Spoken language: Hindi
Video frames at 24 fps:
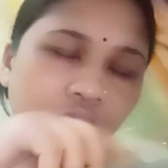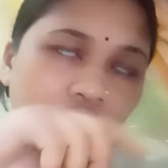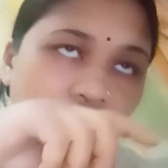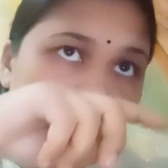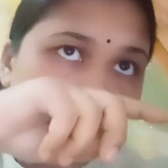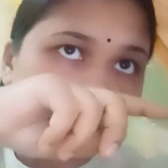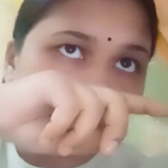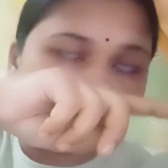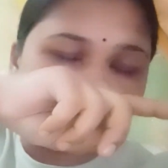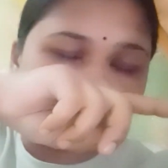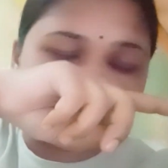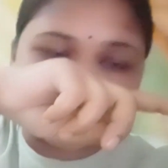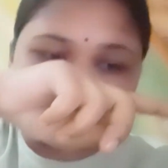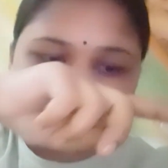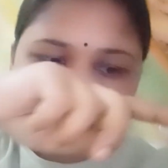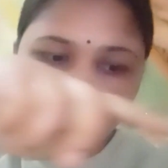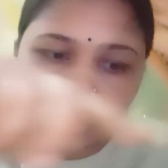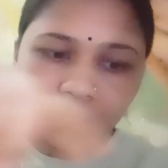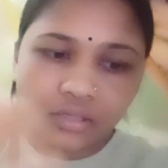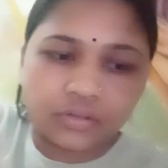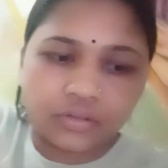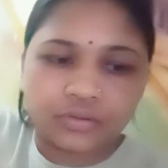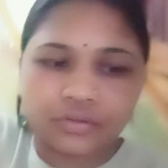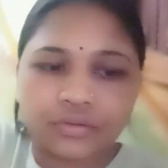तो थोड़ा सा
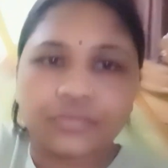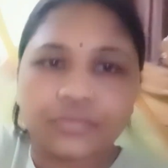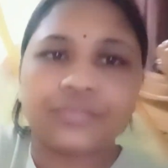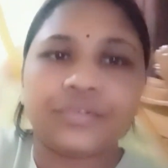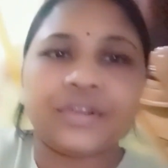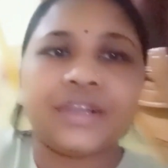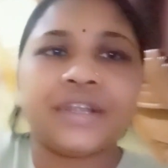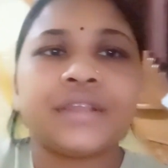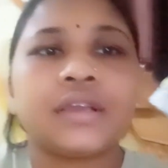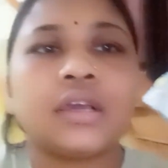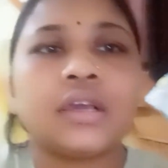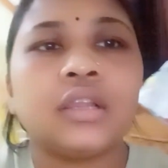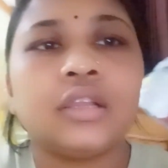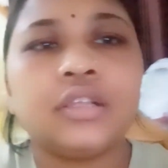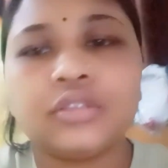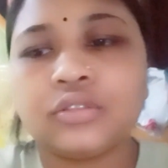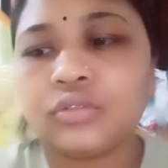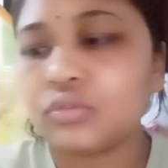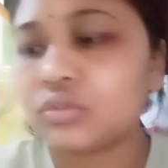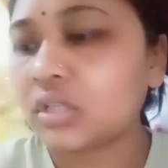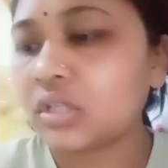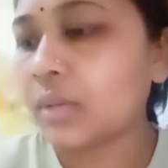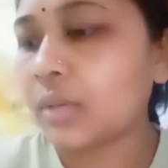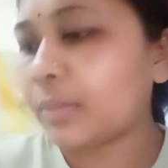वेट कर लेती हूँ
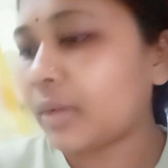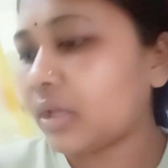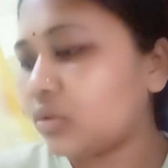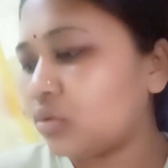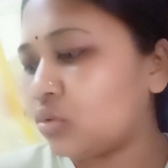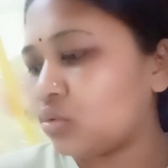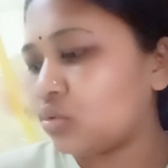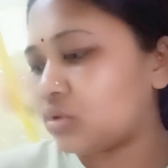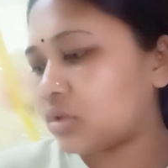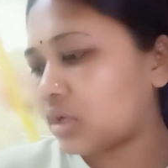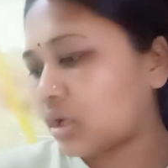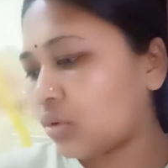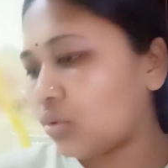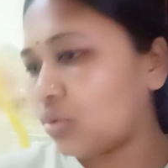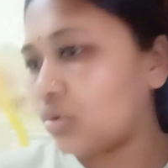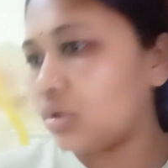उसके बाद दूसरा गोली